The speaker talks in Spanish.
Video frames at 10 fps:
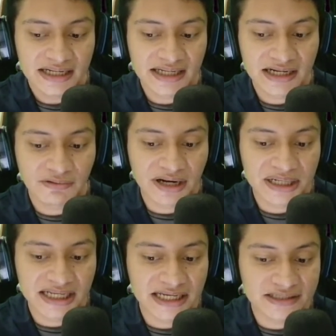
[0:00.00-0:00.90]
Y
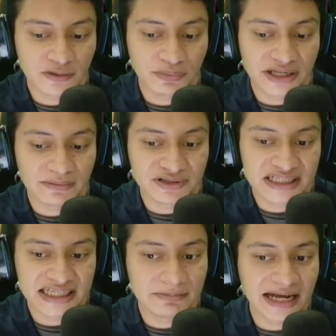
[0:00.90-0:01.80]
recuerden que esto podemos
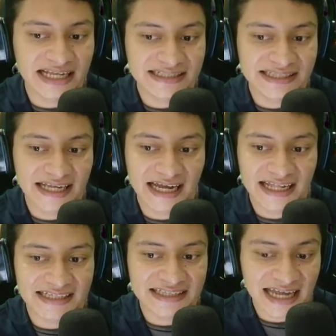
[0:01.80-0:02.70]
hacer varias
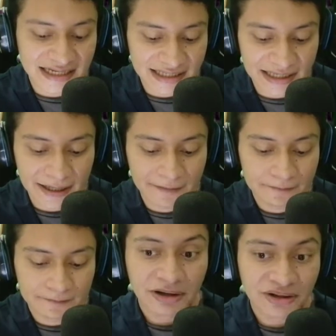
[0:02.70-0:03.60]
tiradas al día.
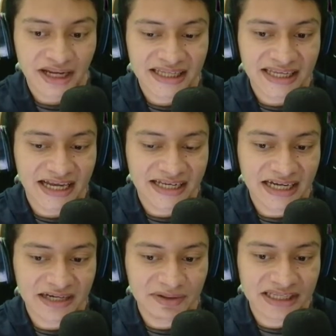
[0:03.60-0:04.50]
Bueno gente, y
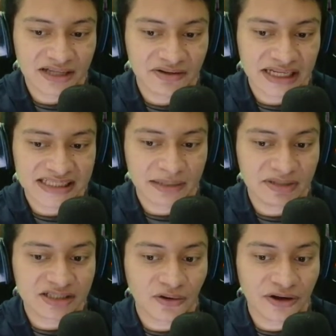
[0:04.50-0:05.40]
aquí arribita donde dice
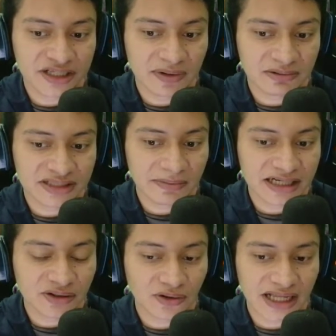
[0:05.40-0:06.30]
mis coins, vamos a
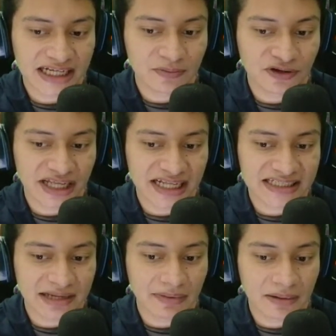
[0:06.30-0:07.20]
ver todas las
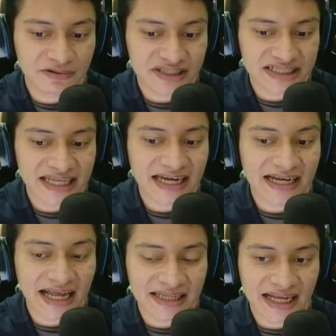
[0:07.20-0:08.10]
monedas que vamos a
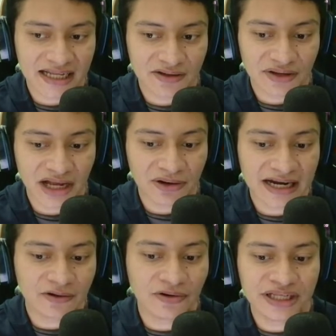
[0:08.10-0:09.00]
estar ganando. Y
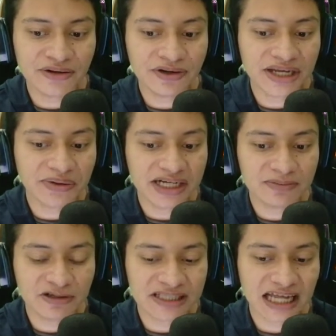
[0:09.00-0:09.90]
ahora el código que yo
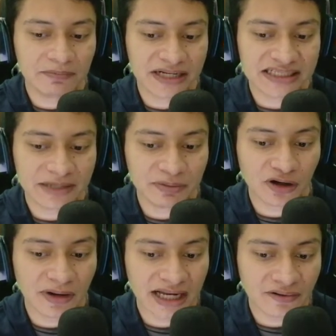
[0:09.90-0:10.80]
les mostré al
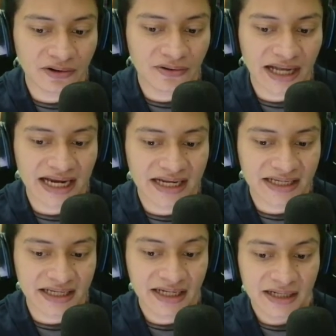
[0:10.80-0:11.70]
principio lo van a colocar
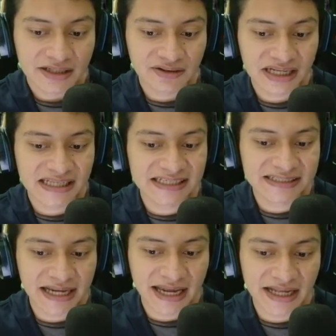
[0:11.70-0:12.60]
aquí, donde
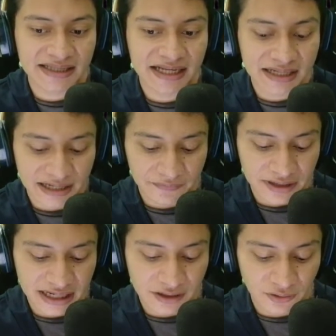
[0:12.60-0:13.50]
dice Enter
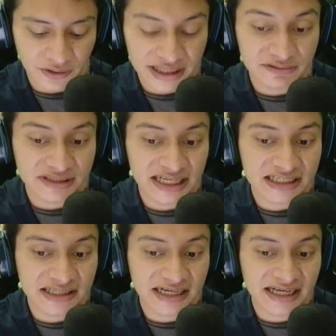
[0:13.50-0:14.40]
Referral Code.
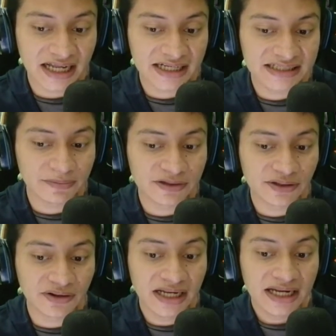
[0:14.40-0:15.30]
Ustedes clican este
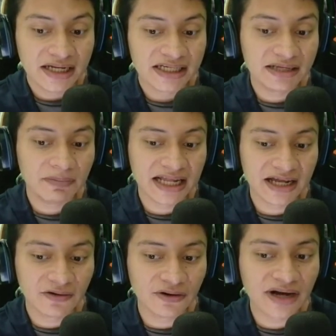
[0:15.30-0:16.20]
botón y van
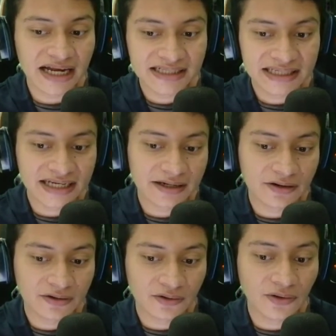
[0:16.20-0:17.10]
a colocar ese
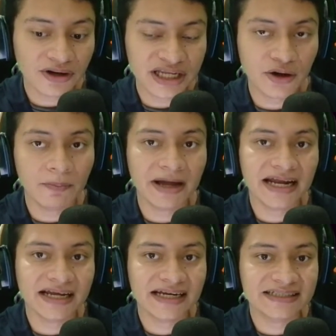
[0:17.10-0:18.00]
código
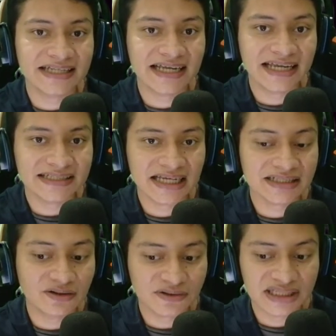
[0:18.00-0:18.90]
para que les dé
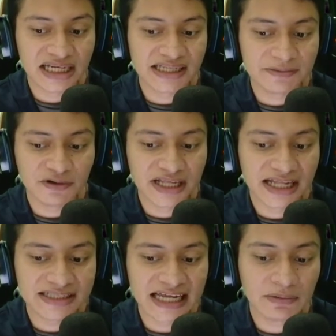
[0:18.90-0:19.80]
esas 200
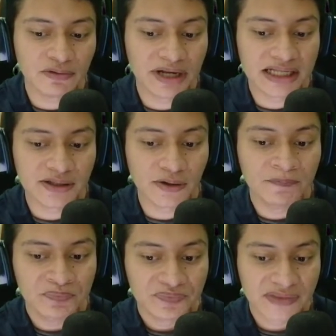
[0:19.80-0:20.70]
monedas al
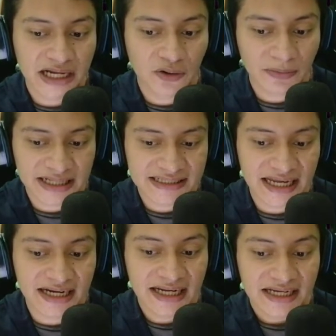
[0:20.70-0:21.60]
momento de
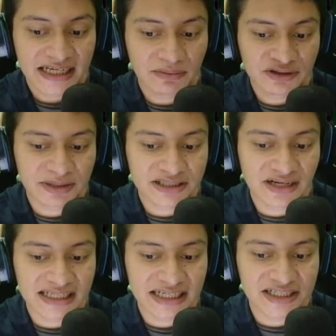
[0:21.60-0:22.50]
comenzar. Ya hemos
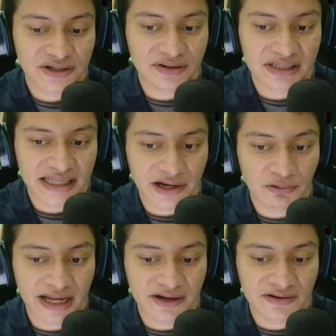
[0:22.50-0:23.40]
visto la sección de
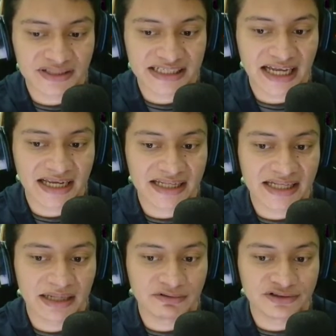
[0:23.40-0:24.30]
juegos y aquí
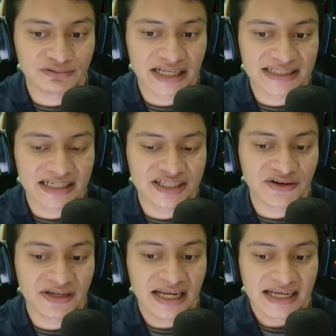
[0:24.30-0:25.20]
tenemos una
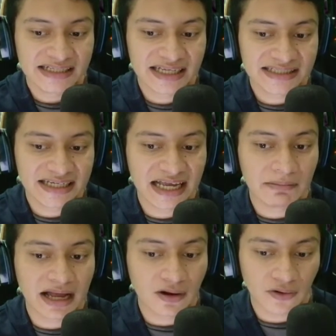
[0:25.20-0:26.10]
sección que se
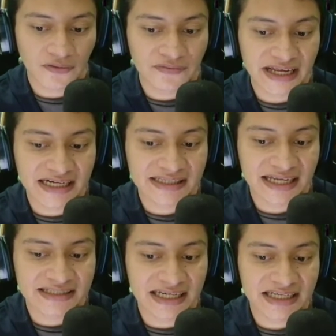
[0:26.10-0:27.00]
llama
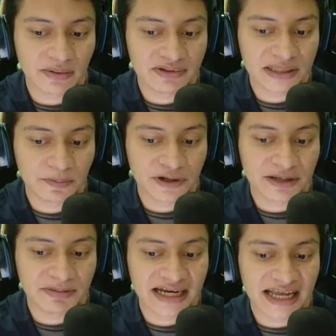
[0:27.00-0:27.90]
ofertas. Aquí vamos a
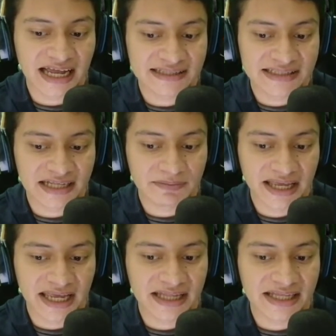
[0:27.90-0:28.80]
poder ver AdSense
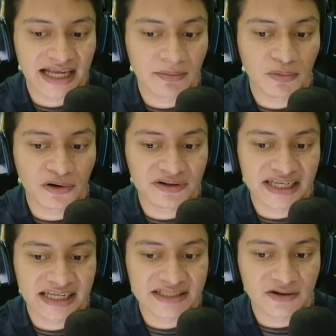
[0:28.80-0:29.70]
Media,
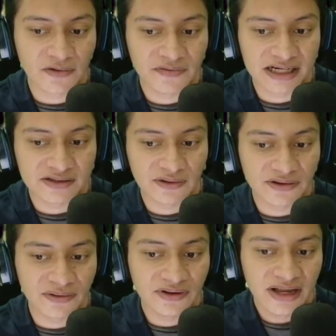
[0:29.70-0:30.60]
Monlix,
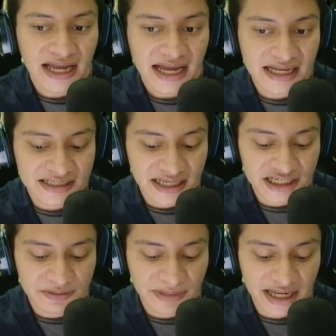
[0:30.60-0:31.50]
Ofertoro,
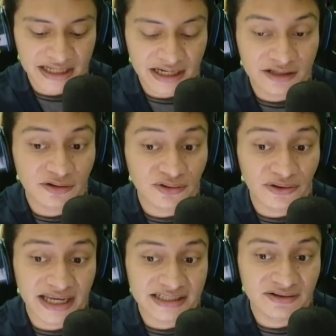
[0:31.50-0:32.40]
AdGage Media y
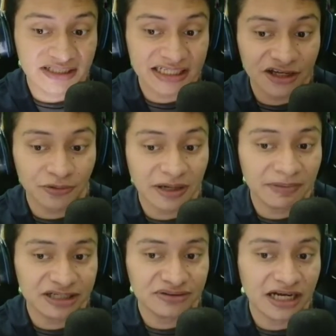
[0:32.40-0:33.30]
todo esto. Así que yo voy
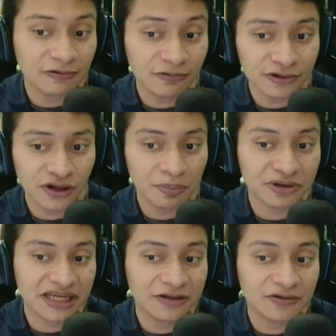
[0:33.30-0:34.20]
a presionar uno
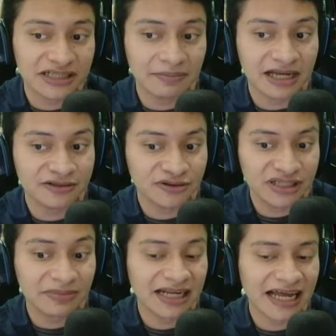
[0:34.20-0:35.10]
porque los demás son
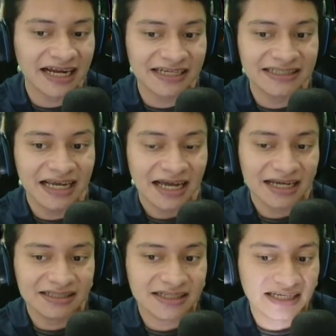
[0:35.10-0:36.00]
similares.
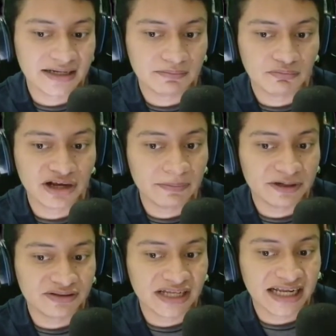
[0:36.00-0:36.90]
Así que voy a
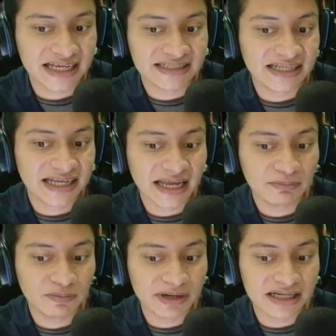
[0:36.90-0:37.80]
presionar este de
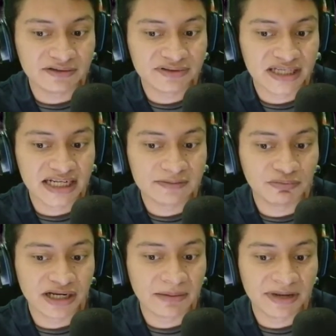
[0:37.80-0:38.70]
ejemplo para que ustedes
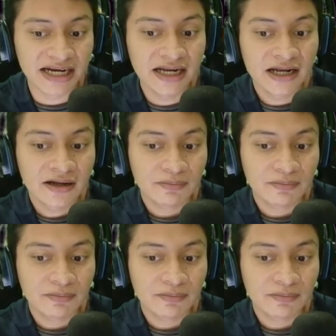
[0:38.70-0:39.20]
puedan ver.